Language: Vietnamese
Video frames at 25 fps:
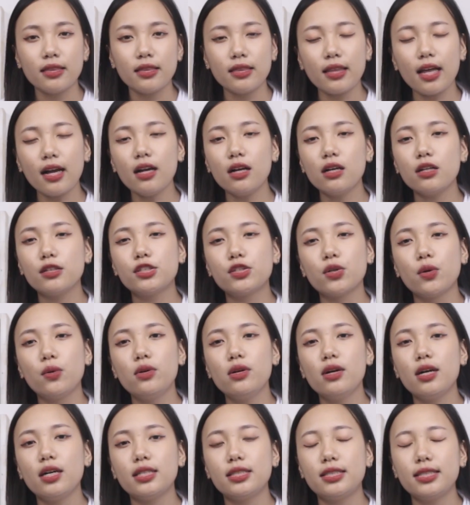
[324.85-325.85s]
tăng cường số
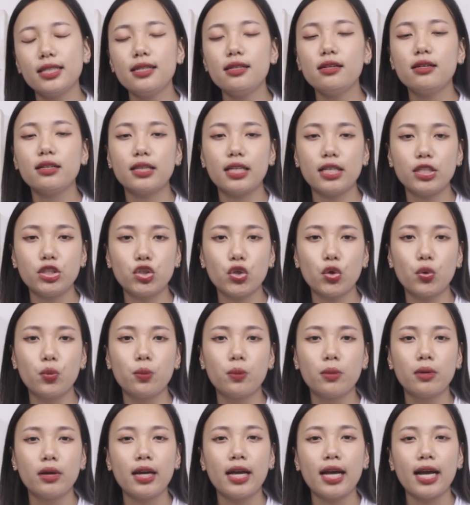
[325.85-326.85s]
lượng, chất lượng tinh
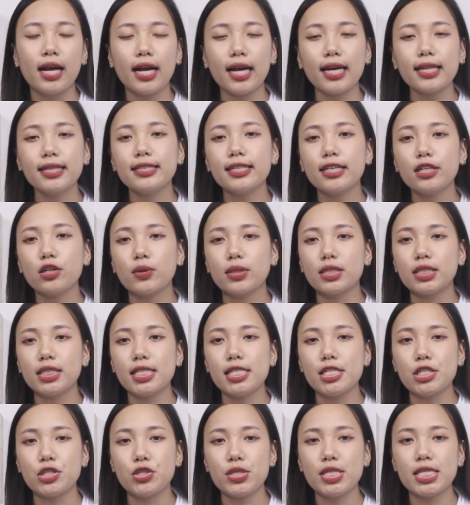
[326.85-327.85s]
trùng, ngăn chặn quá
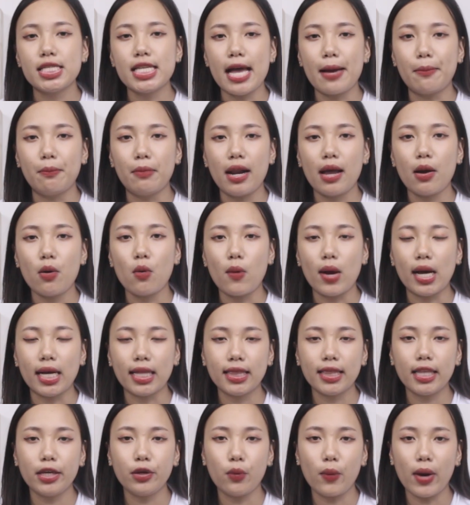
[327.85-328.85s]
trình suy giảm lão hóa
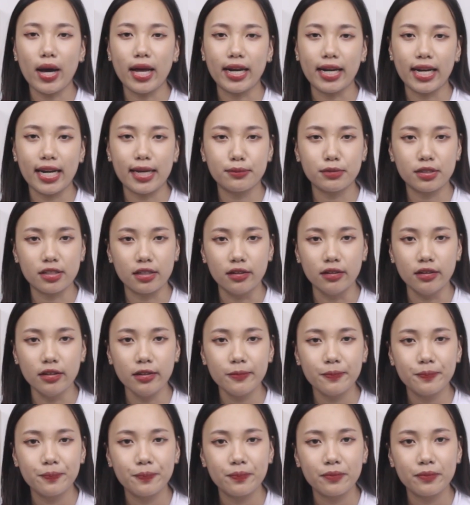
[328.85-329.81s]
tinh hoàn nam giới.